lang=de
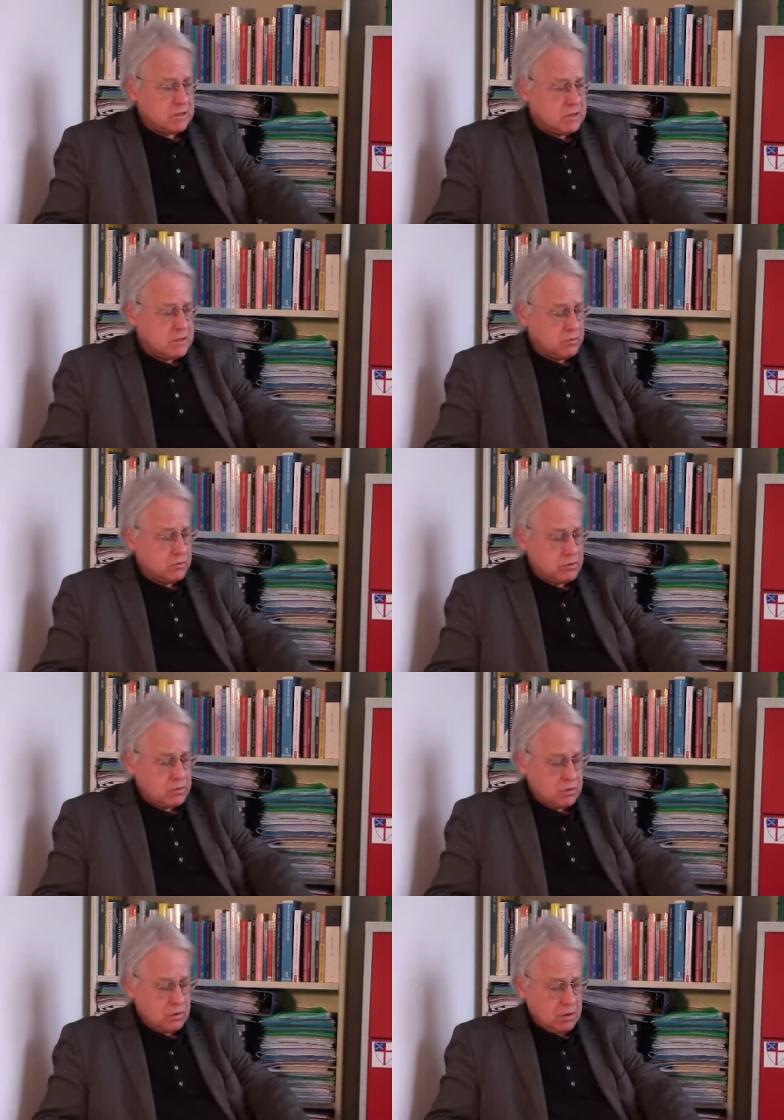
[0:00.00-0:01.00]
in
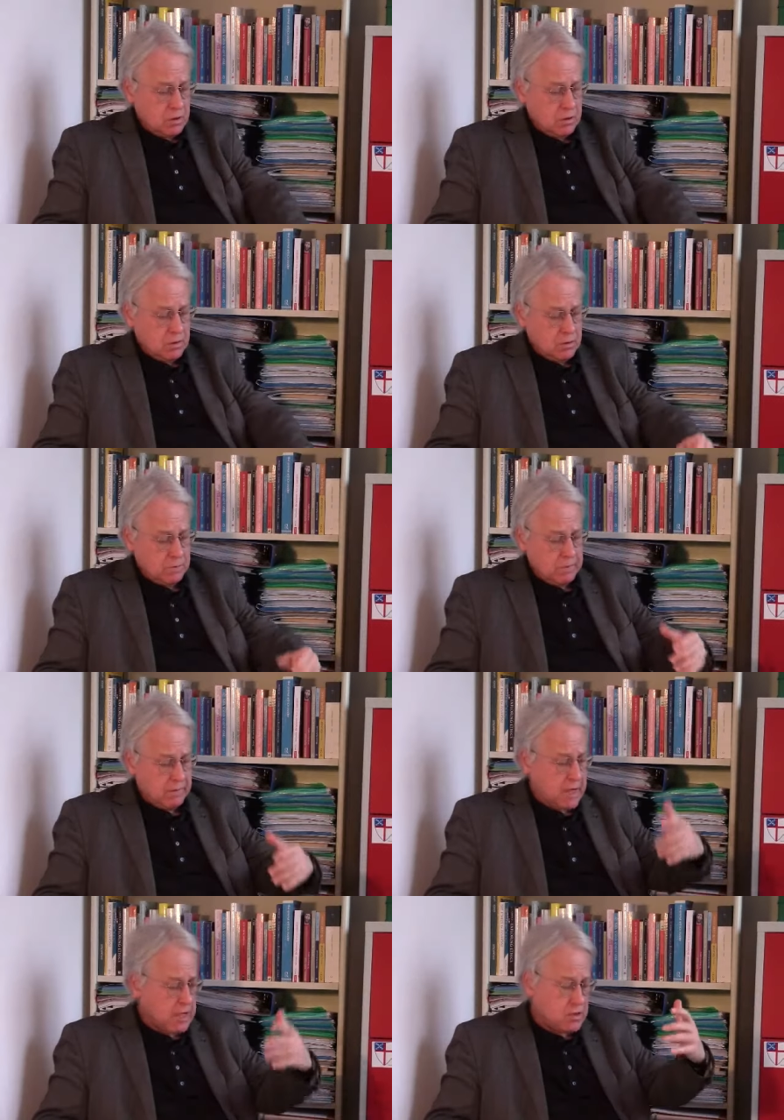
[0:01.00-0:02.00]
Zirkussen äh,
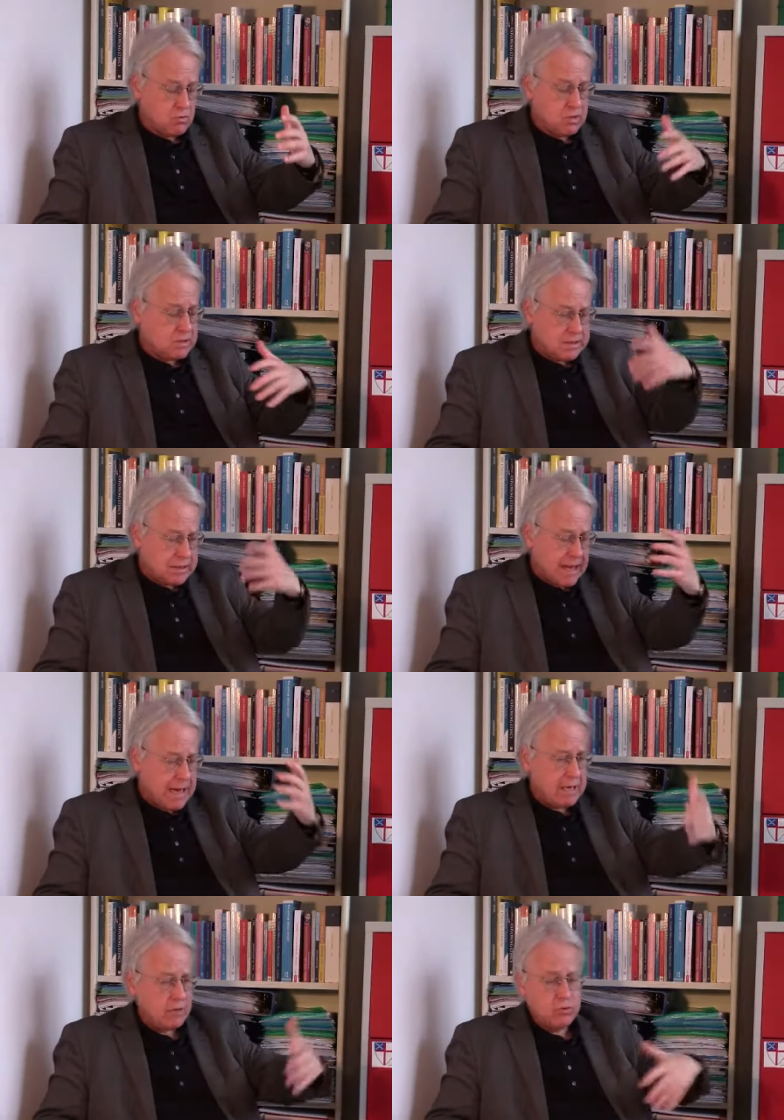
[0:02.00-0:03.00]
verwendet und das ist
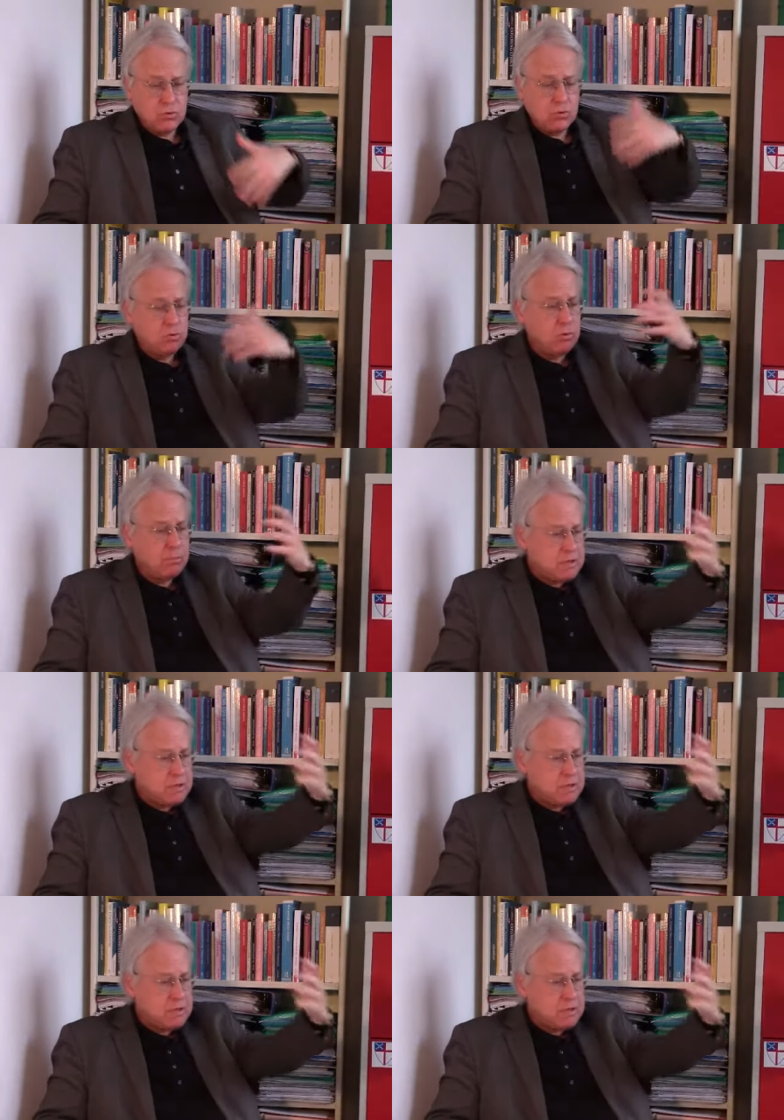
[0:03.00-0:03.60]
Teil der Kultur.